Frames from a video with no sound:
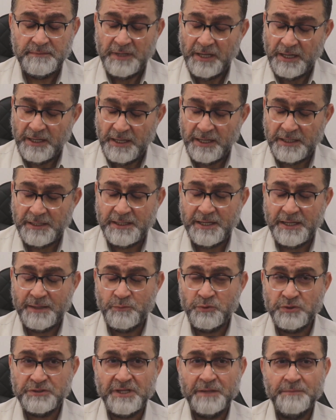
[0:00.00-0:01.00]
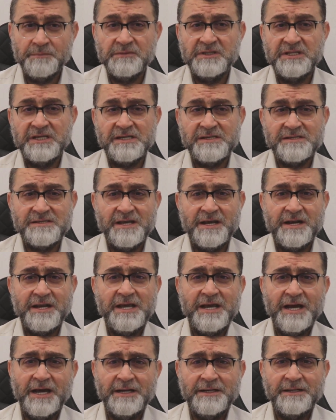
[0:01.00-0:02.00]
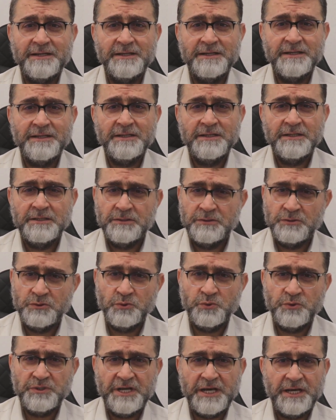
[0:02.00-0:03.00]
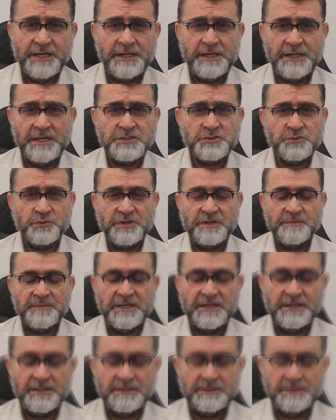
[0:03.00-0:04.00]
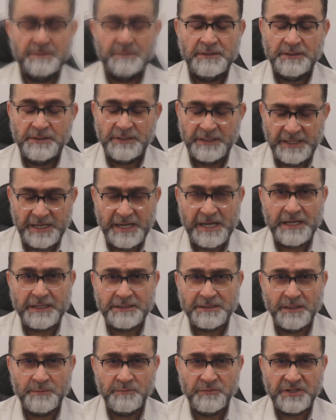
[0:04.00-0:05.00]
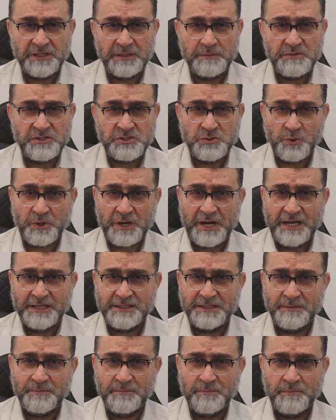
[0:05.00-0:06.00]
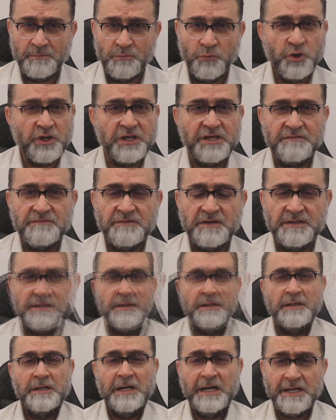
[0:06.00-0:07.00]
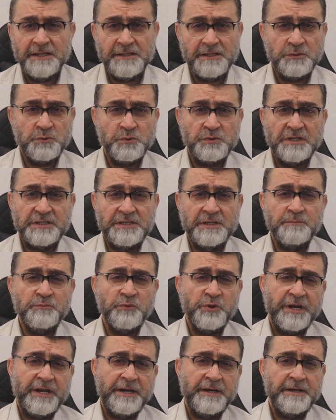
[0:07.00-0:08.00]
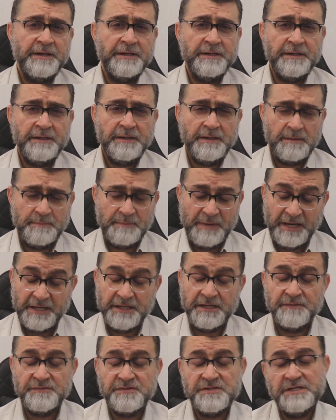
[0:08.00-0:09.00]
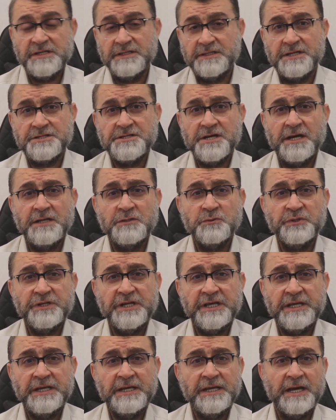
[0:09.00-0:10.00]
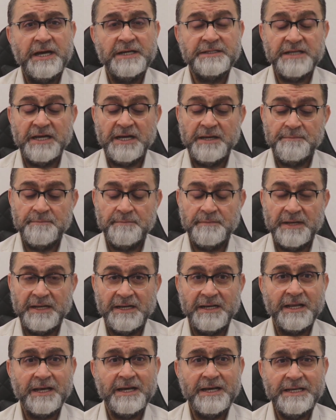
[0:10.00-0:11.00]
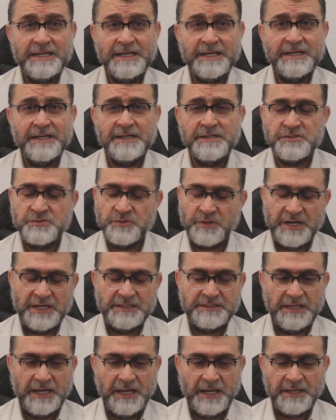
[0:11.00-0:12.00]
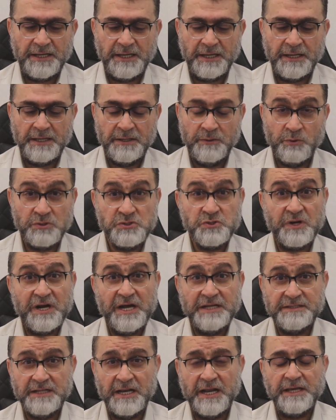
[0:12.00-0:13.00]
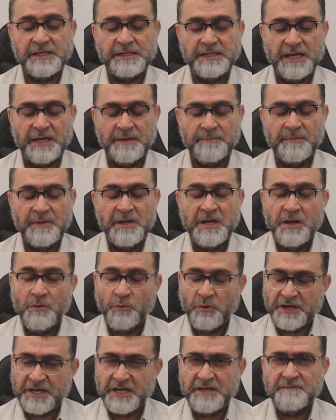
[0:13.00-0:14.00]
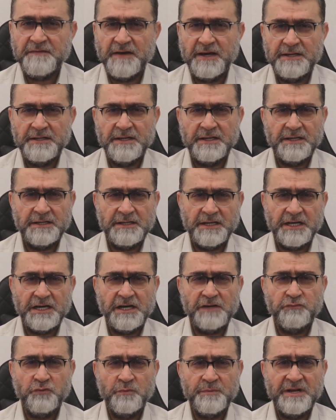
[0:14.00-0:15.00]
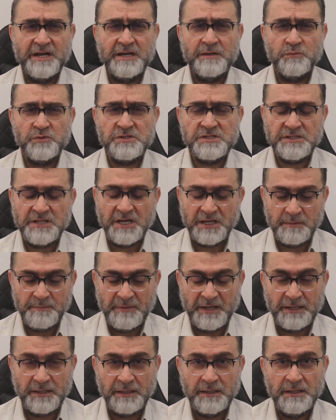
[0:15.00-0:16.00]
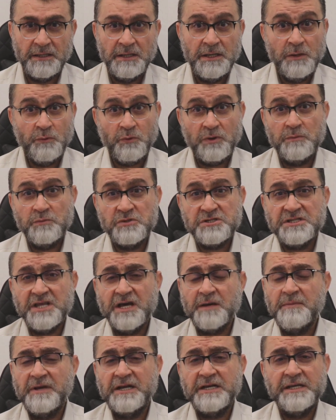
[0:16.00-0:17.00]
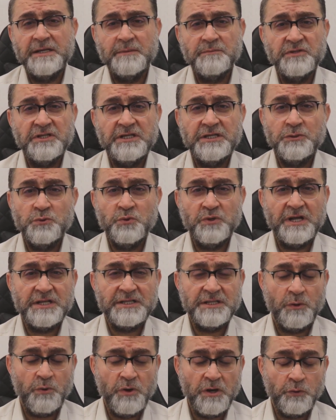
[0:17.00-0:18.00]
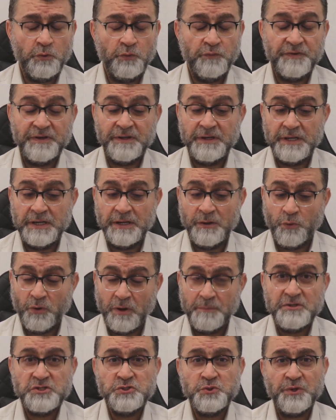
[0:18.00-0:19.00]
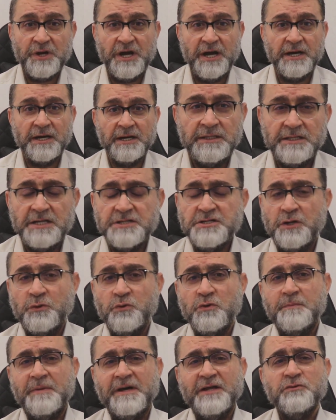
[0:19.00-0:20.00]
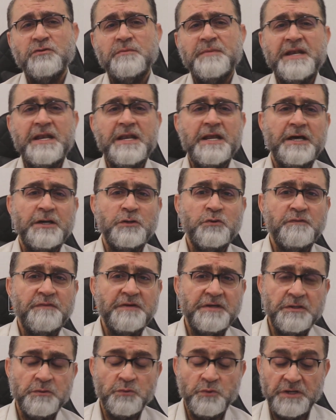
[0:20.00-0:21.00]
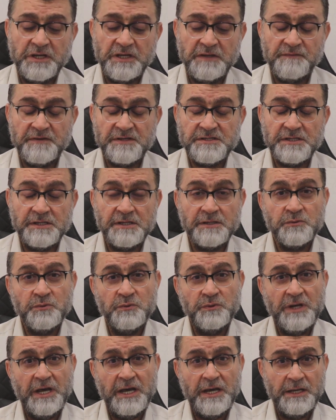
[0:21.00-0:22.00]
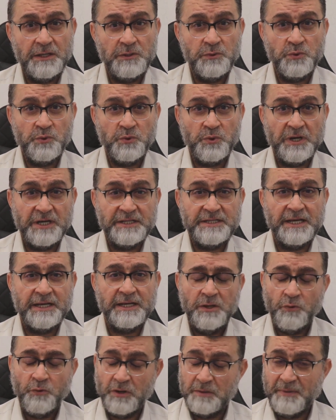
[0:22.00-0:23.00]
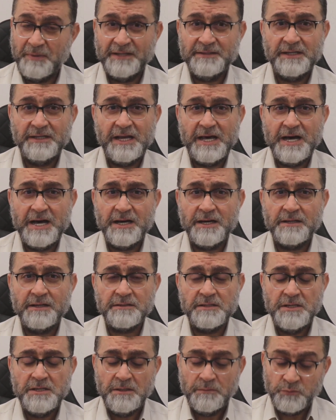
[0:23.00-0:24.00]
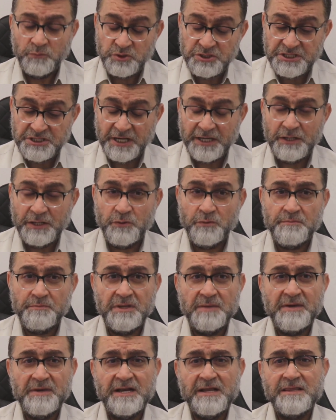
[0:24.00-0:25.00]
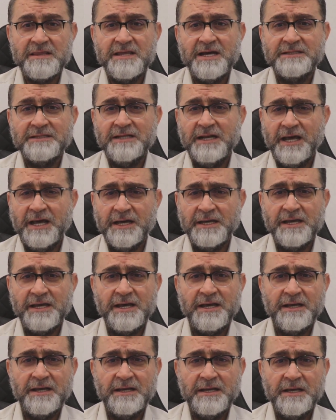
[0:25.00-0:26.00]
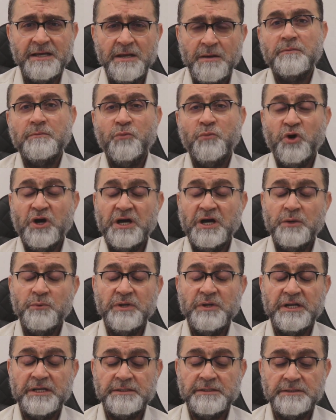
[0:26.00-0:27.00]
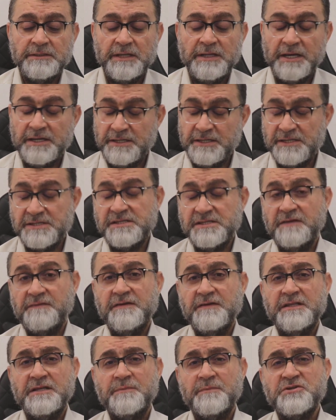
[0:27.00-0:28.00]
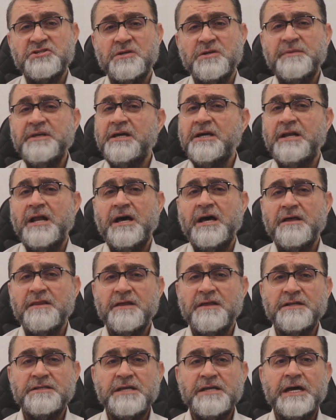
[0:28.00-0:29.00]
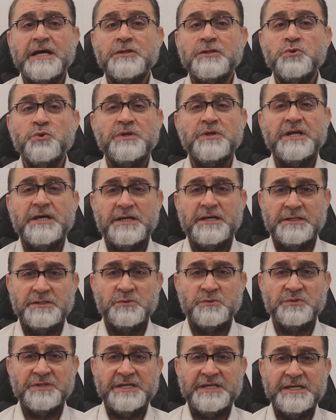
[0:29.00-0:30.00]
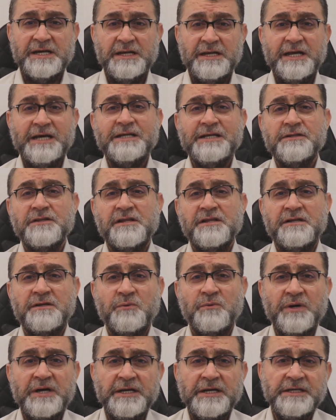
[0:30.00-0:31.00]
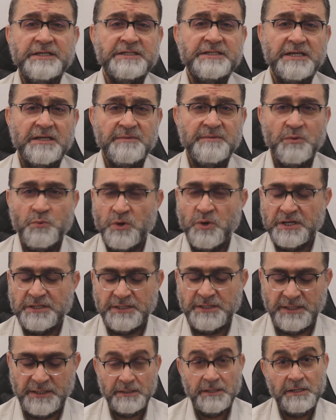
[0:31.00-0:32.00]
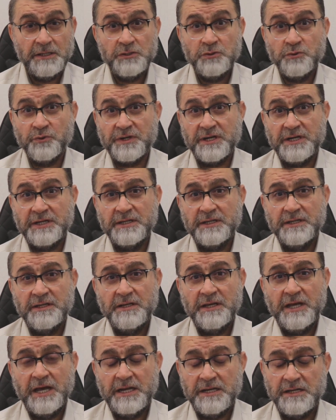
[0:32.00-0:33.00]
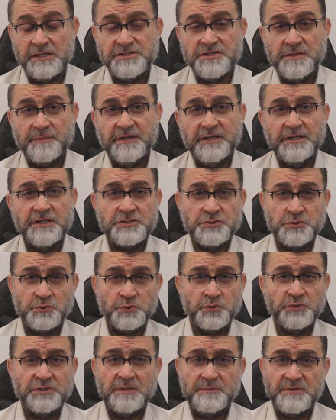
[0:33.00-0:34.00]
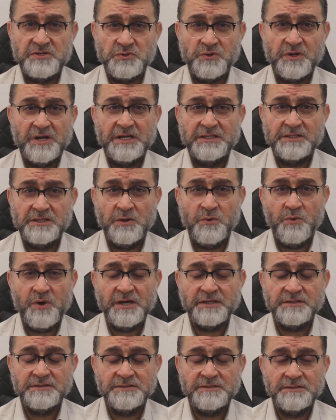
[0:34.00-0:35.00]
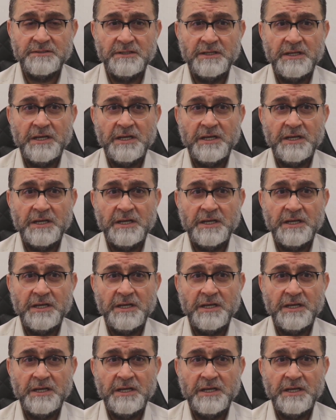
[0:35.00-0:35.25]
الأيام تمضي سريعا دون أن نشعر بها إنها تمضي بسرعة مخيفة لحظة تدبر مع نفسي تجعلني أتأمل قليلا سرعة الحياة وسرعة الأيام وكيف أننا نخاف من المستقبل والمستقبل يمضي دون توقف وبسرعة تجعل البعض منا يفكر كيف سيكون حاله غدا والبعض الآخر منشغل بملذات الحياة محاولا أن يستفيد من جميع لحظاتها دون أن يضيع لحظة واحدة من وقته ترى هل الجميع يشعرون بسرعة الوقت؟